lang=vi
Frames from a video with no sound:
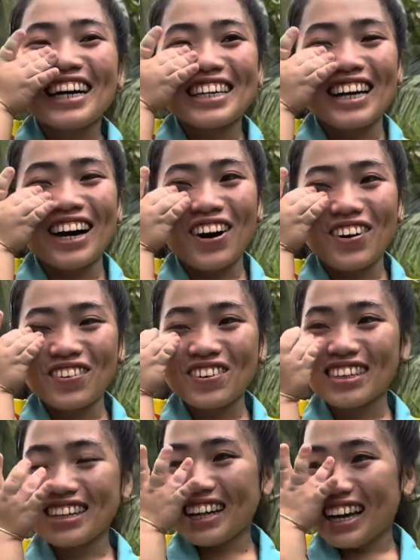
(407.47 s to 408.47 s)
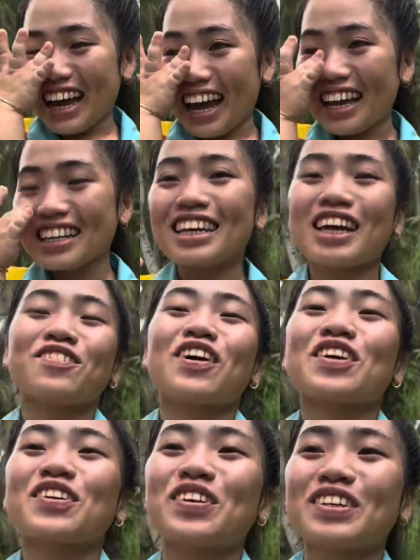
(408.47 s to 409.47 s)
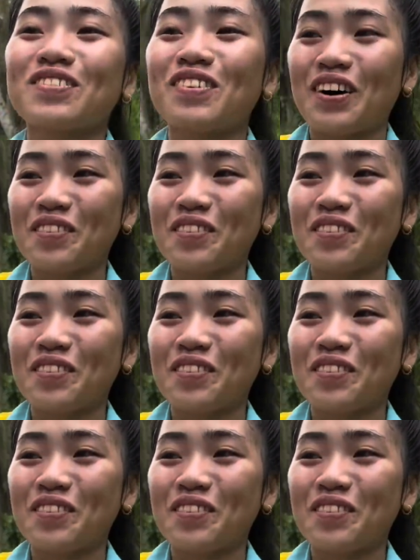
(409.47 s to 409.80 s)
dạ không sao hả sao biết múa hát được nhưng mà